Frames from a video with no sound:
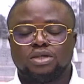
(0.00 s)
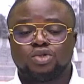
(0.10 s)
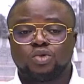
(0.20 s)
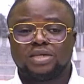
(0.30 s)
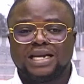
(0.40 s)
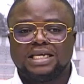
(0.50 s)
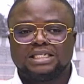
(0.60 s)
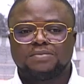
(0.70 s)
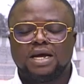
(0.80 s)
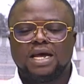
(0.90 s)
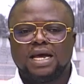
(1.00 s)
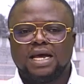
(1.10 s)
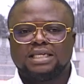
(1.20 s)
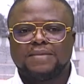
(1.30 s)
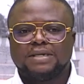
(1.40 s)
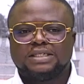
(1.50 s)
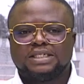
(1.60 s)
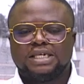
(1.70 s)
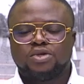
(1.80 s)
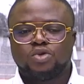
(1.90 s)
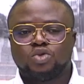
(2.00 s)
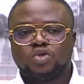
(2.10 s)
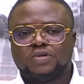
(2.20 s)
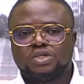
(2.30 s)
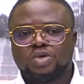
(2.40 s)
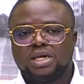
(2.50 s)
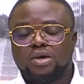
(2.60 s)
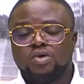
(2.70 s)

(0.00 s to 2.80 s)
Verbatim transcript: de journalisme et des métiers de l'audiovisuel